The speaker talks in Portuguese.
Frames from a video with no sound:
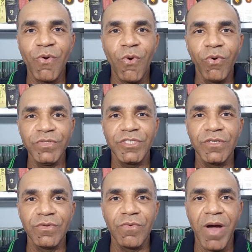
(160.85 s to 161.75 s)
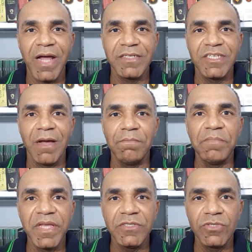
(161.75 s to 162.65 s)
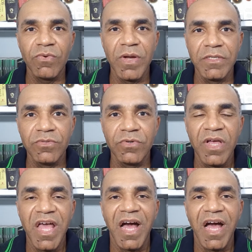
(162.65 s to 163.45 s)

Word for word: continuar te abençoando